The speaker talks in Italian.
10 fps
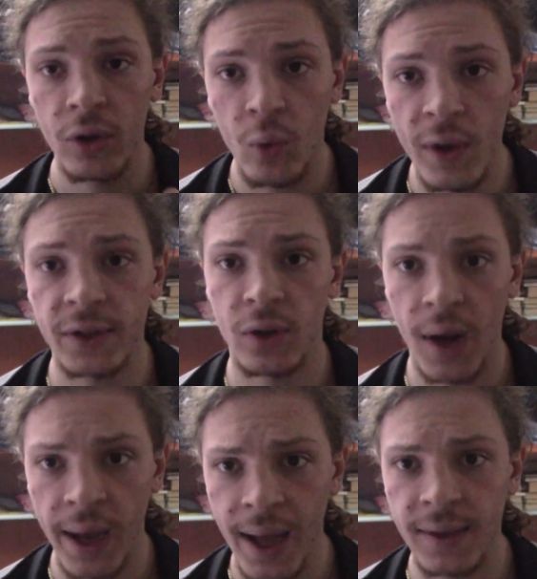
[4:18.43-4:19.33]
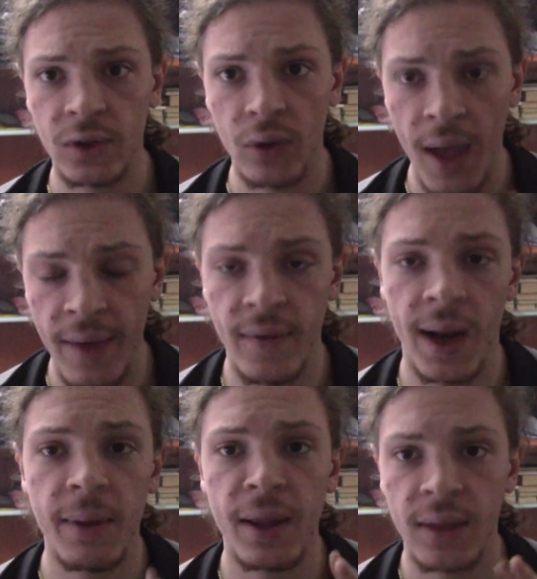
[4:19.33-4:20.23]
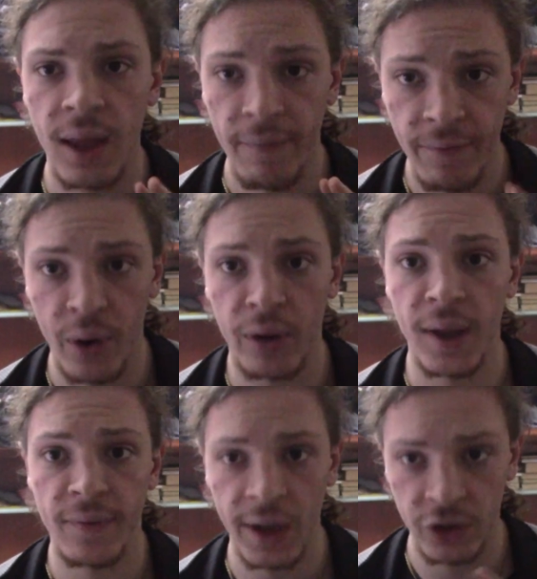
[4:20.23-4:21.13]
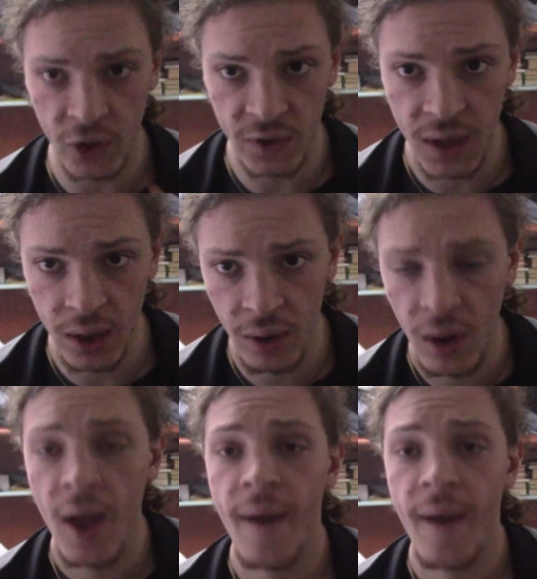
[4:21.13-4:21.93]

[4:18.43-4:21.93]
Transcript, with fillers: questo ragazzo è veramente forte, va gestito,